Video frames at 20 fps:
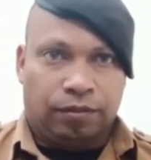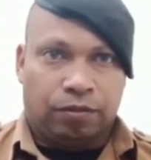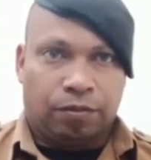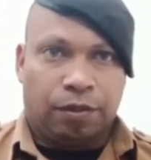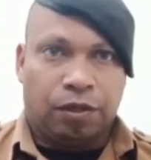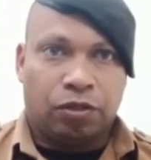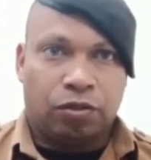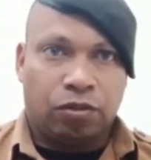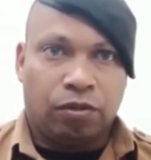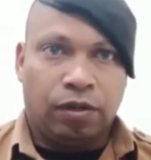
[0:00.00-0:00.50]

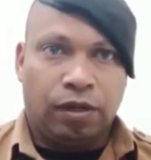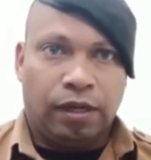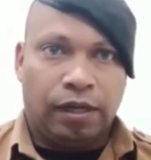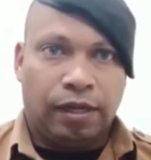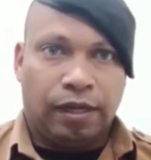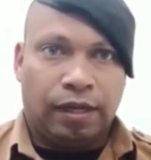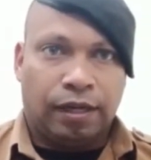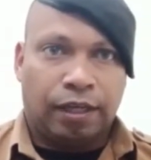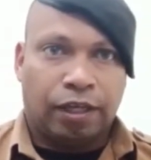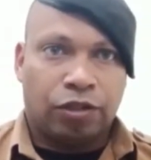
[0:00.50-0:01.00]
começou
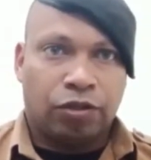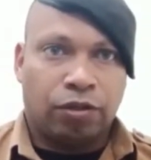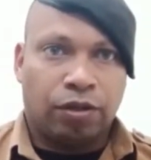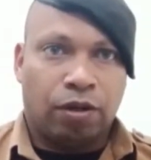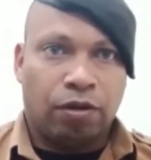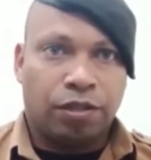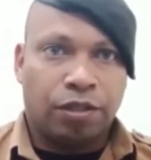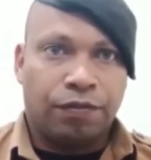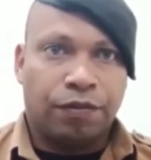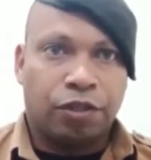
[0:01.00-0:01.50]
a
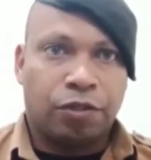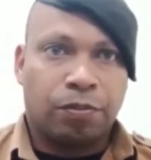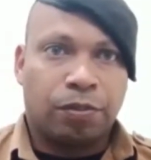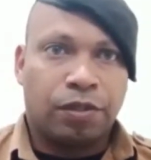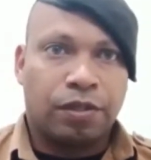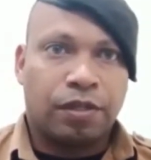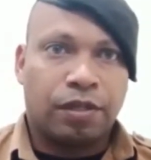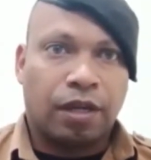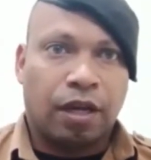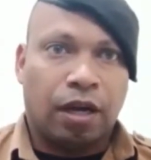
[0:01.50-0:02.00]
questionar o serviço
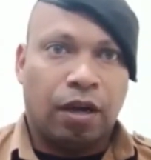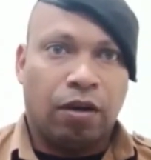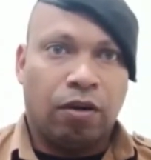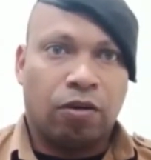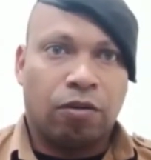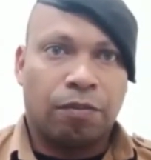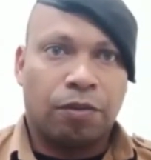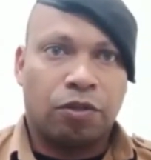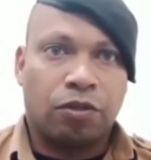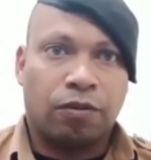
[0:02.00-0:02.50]

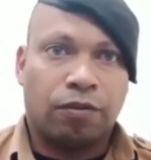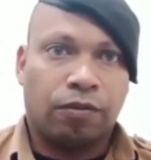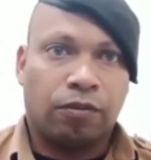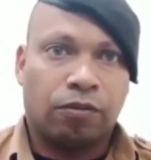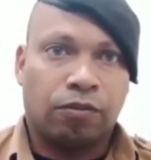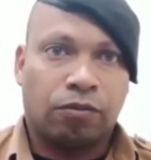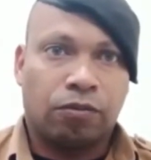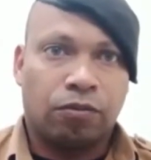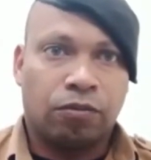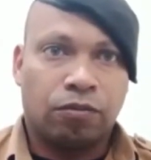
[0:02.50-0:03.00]
policial,
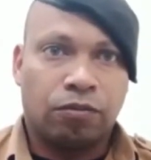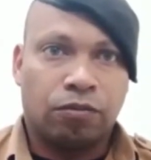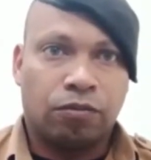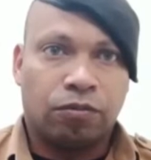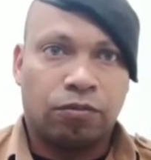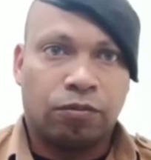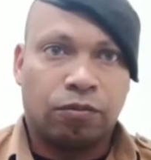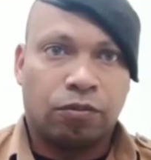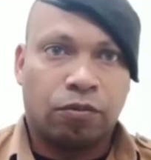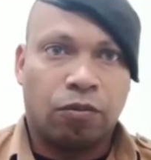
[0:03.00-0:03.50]
começou
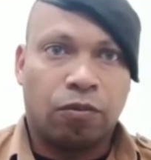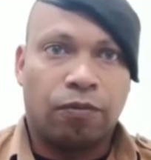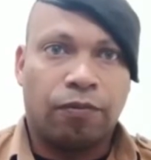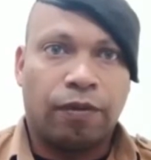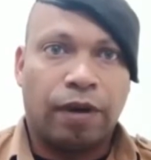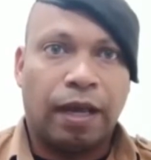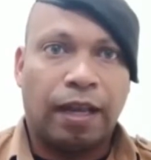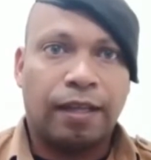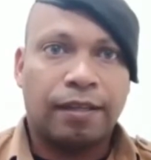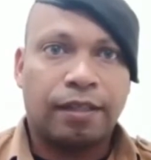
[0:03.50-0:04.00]
com, com
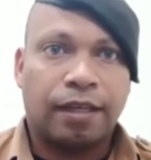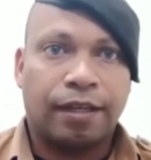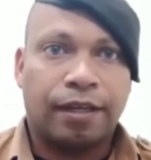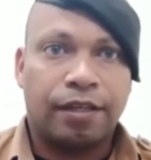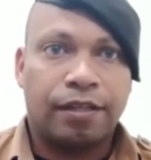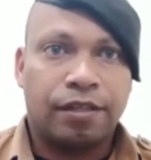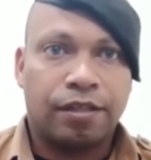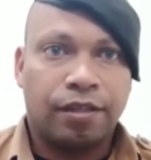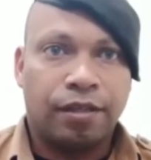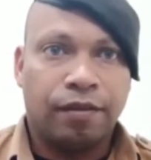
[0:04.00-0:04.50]
falas
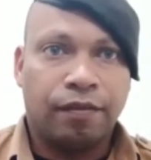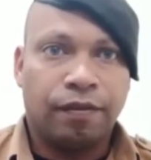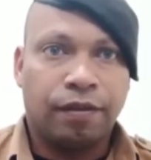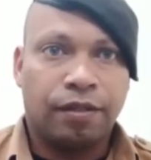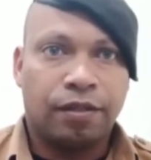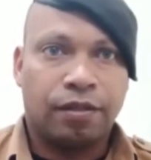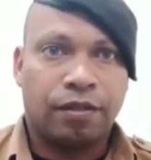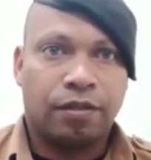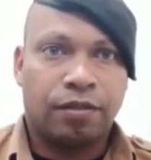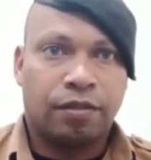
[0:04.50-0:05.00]

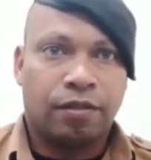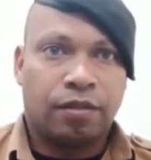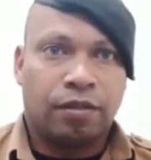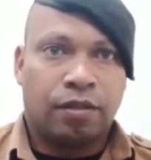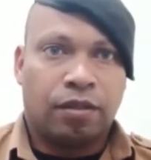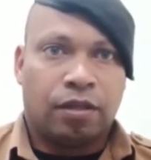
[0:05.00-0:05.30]
agressivas,